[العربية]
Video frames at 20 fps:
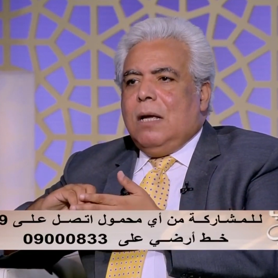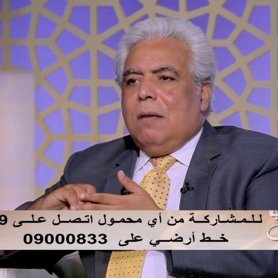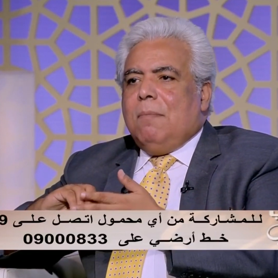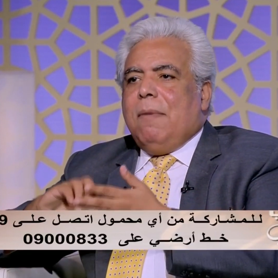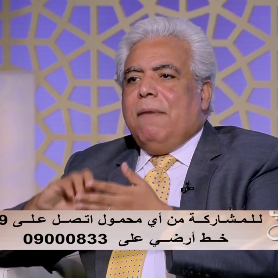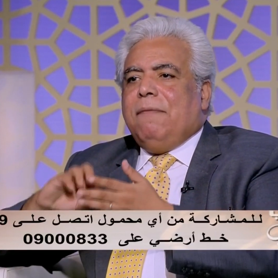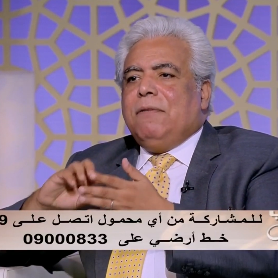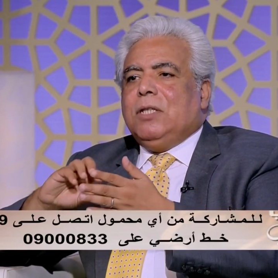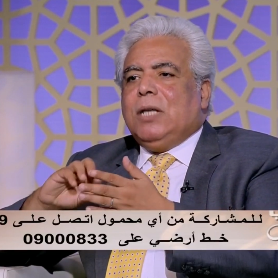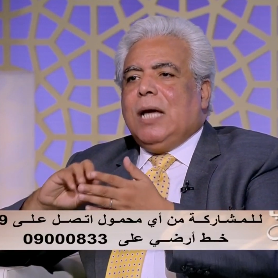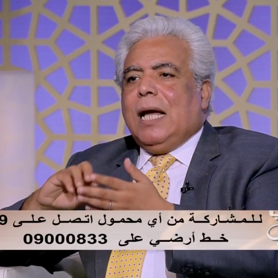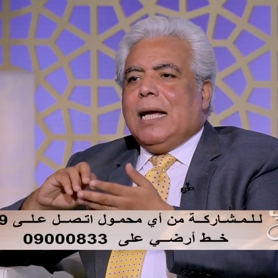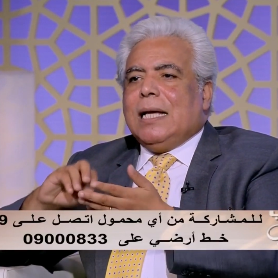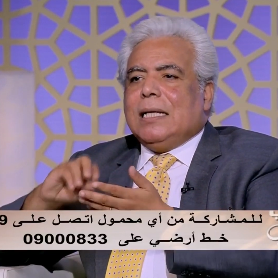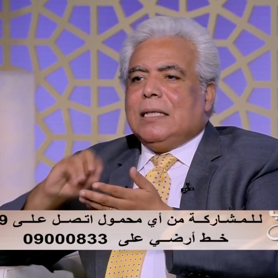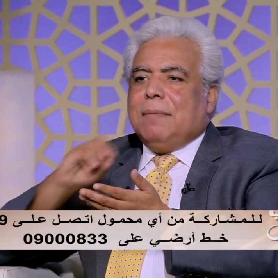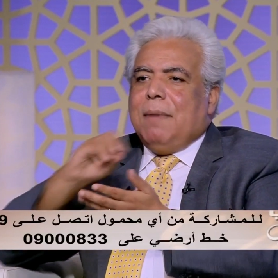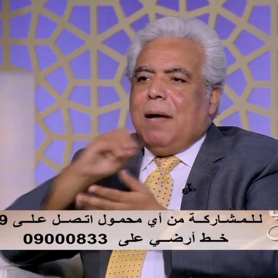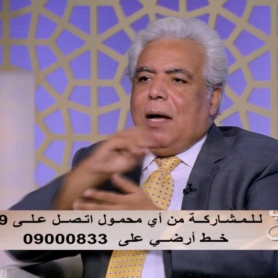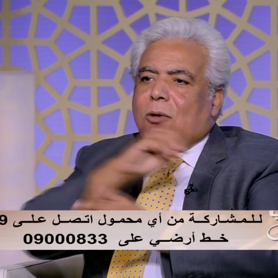ما فيش حاجه
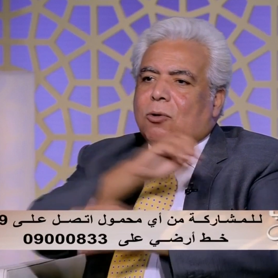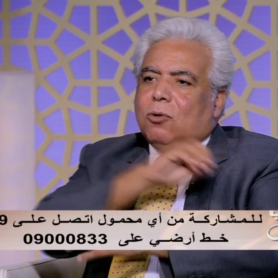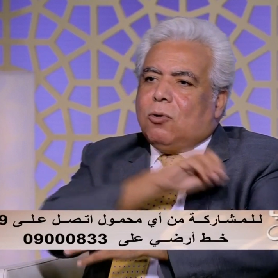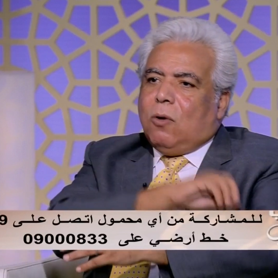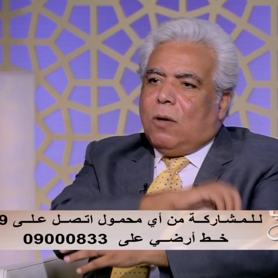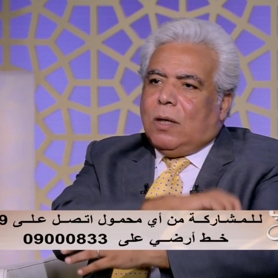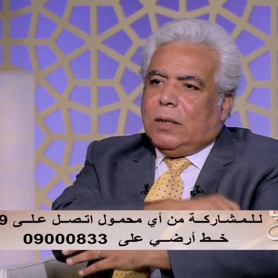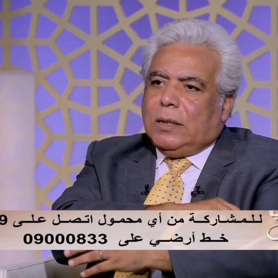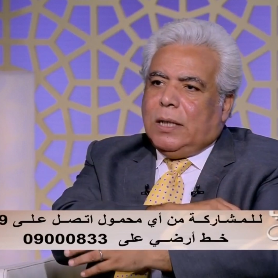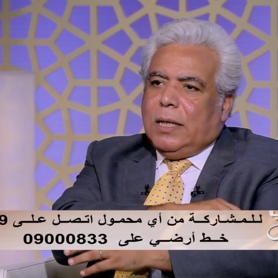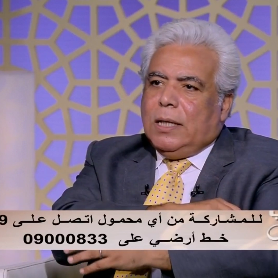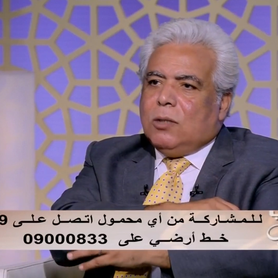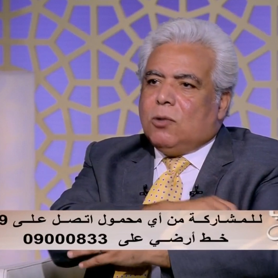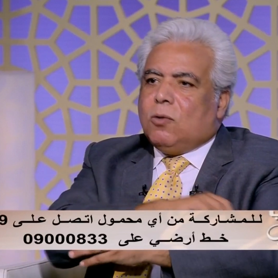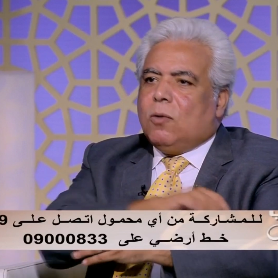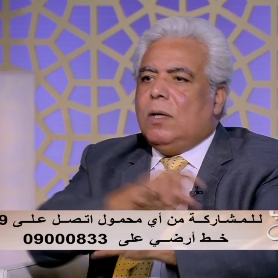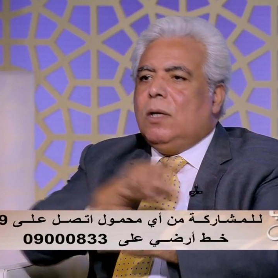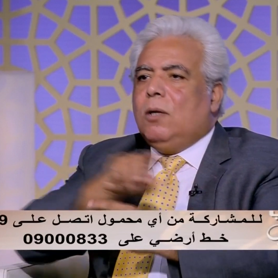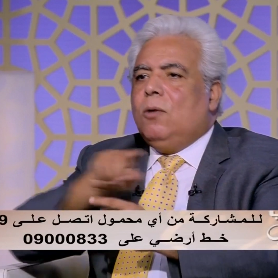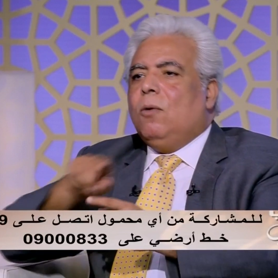اسمها اخد جرعه
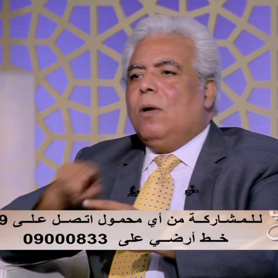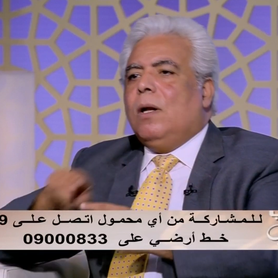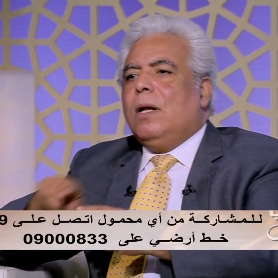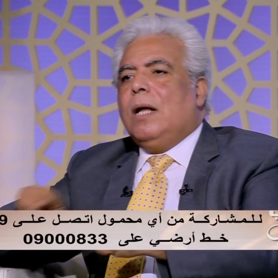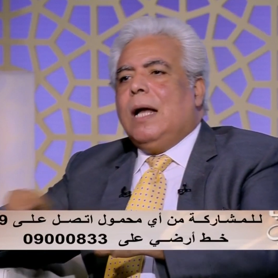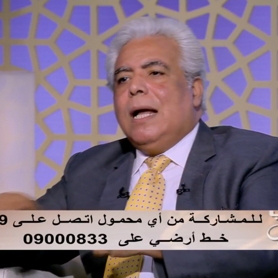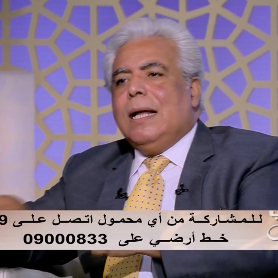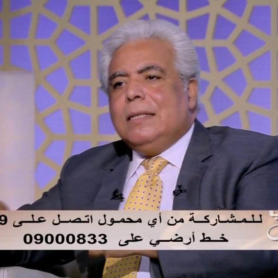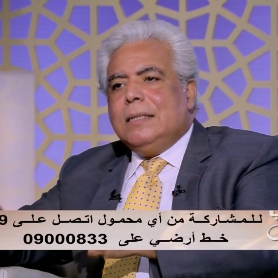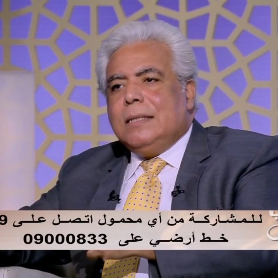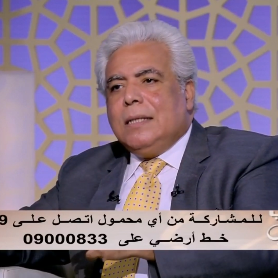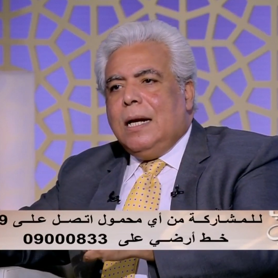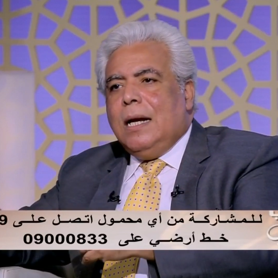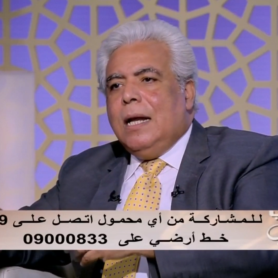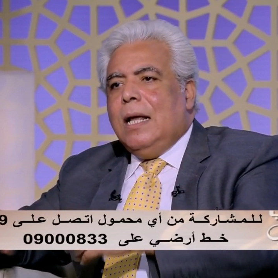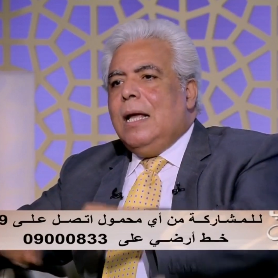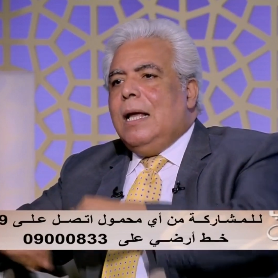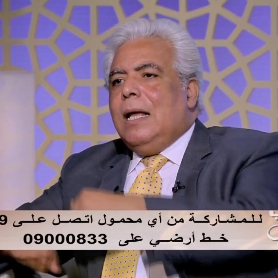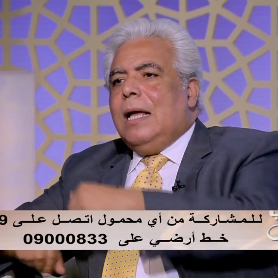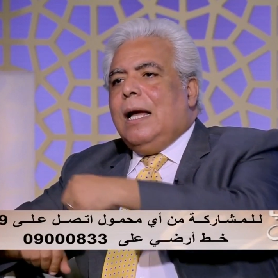الانسولين ويلا انزل
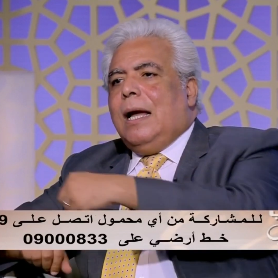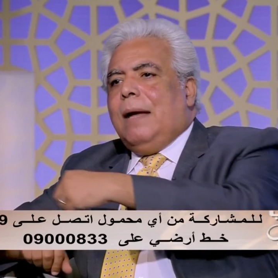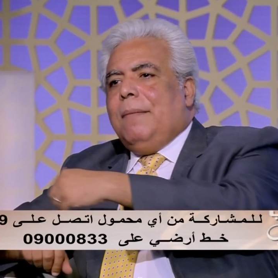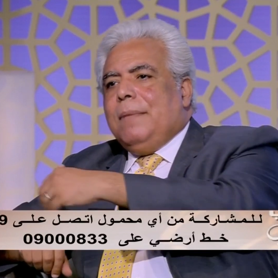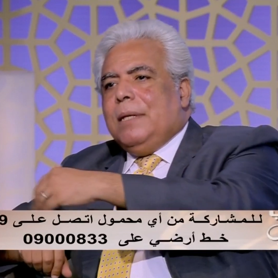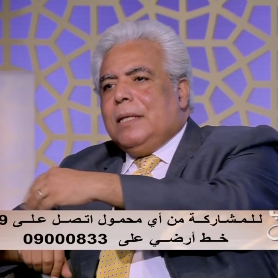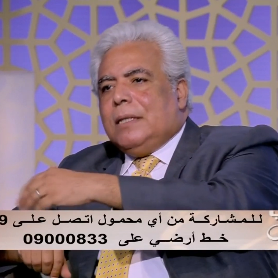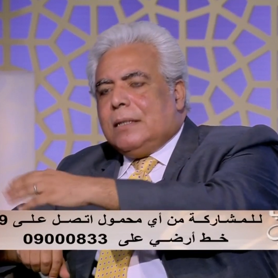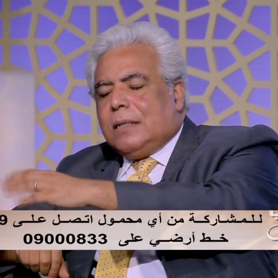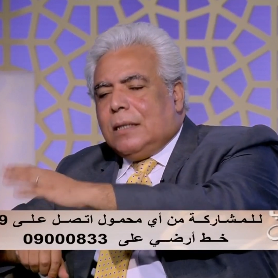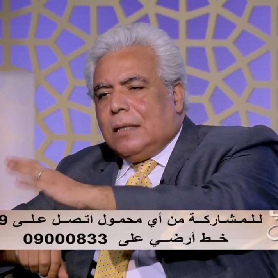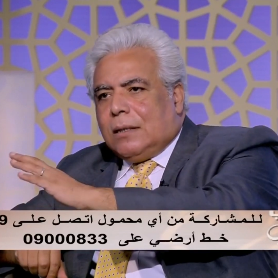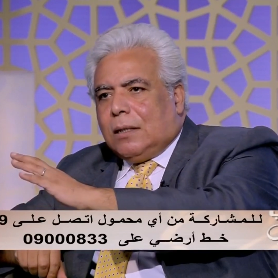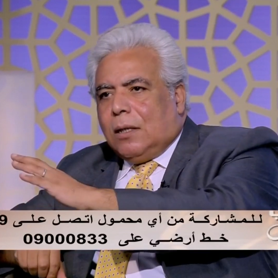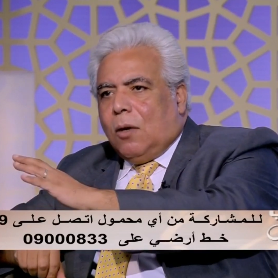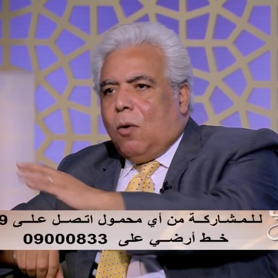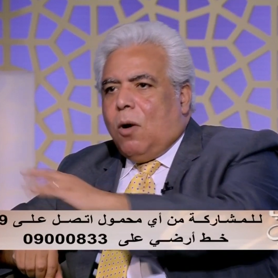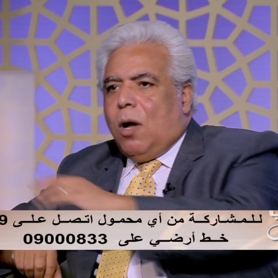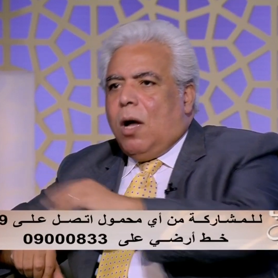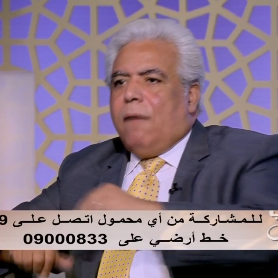اعمل
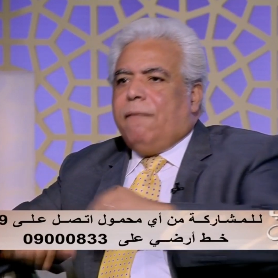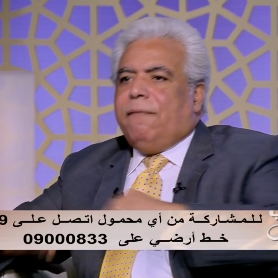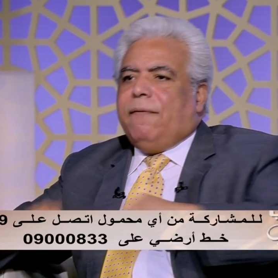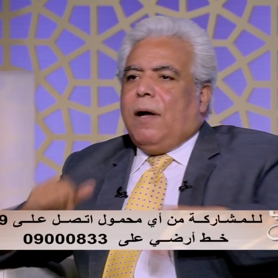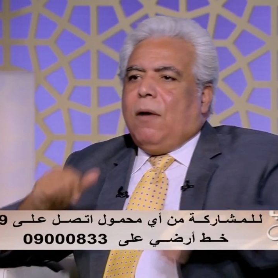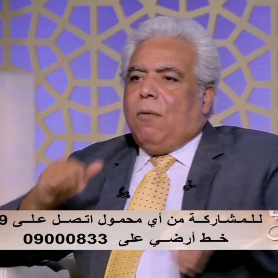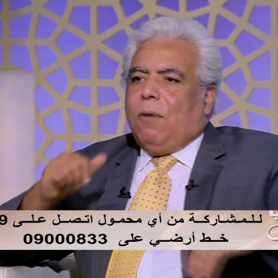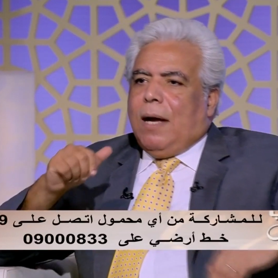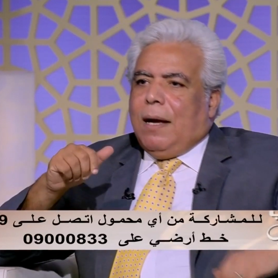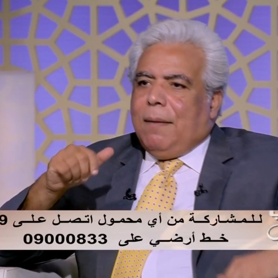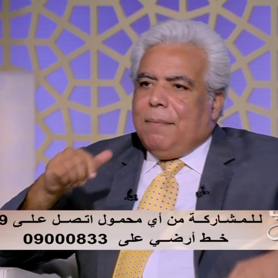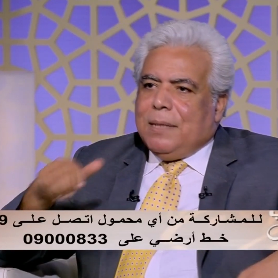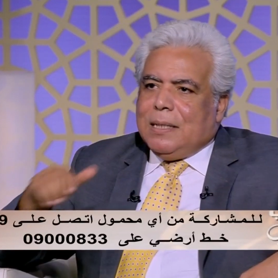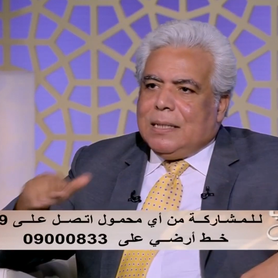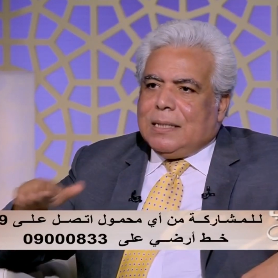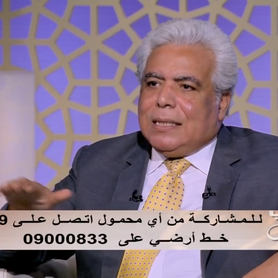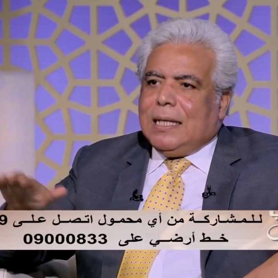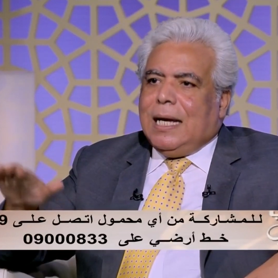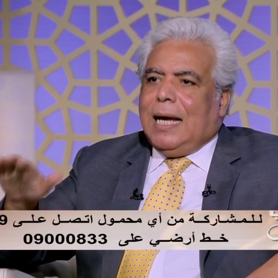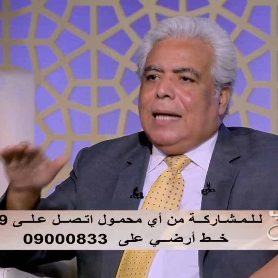طواف او اعمل
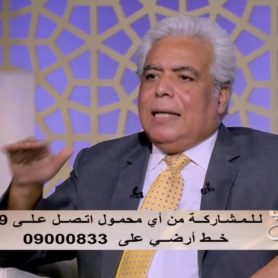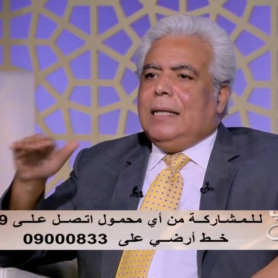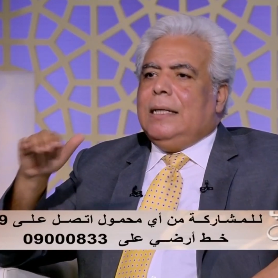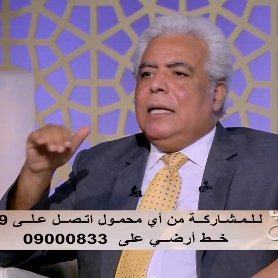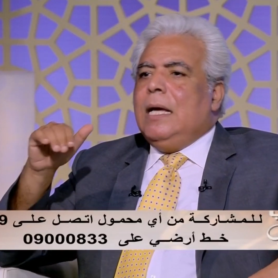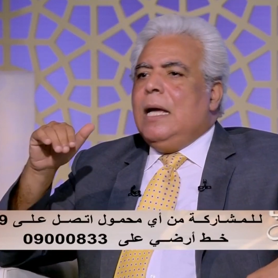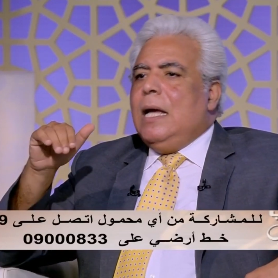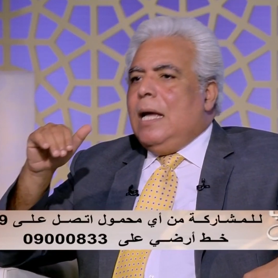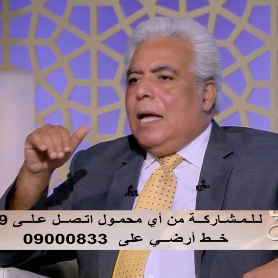سعي